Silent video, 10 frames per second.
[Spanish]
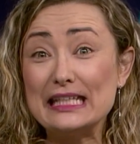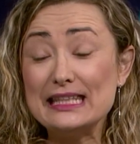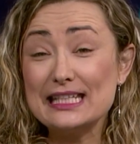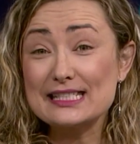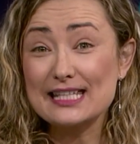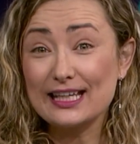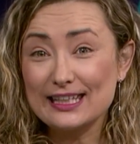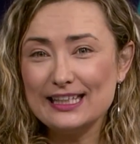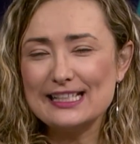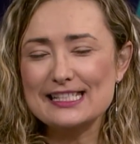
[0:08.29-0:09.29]
y desde
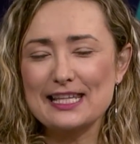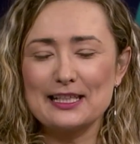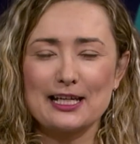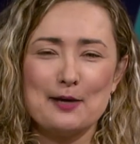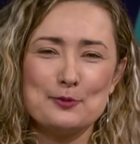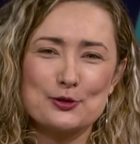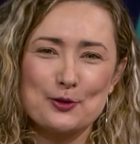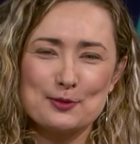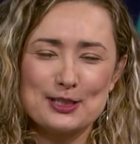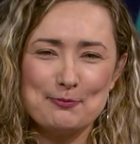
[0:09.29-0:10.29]
aquí les acercamos,
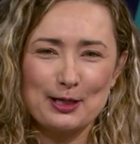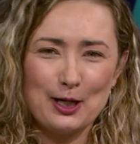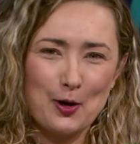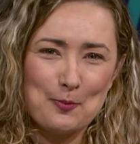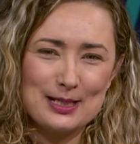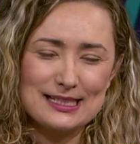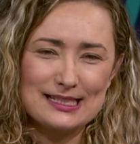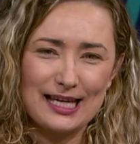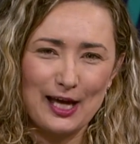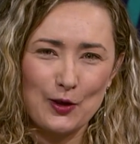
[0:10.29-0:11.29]
como siempre, lo más
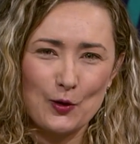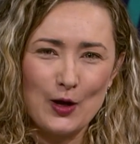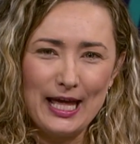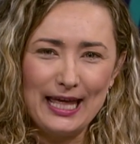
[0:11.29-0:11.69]
destacado